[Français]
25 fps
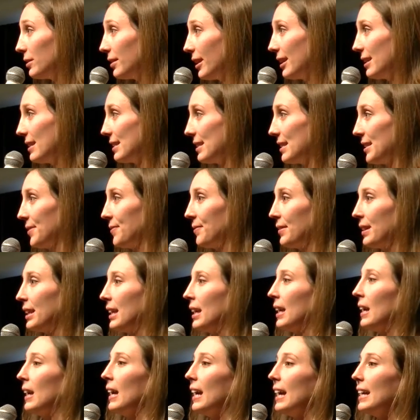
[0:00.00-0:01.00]
thèse.
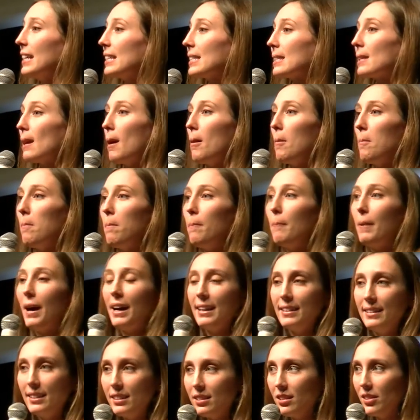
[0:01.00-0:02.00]
Et ça, pas
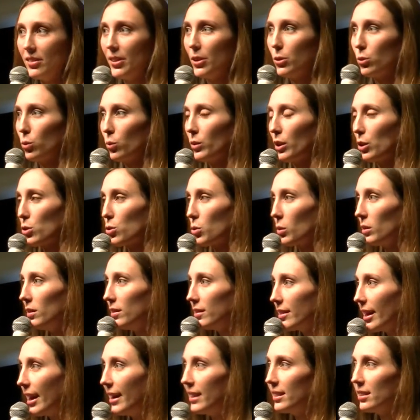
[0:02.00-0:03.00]
à destination d'un jury de
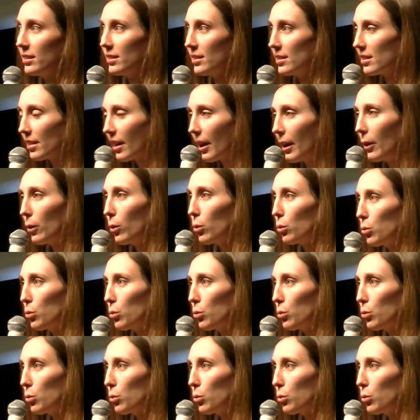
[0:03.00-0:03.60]
thèse qui serait au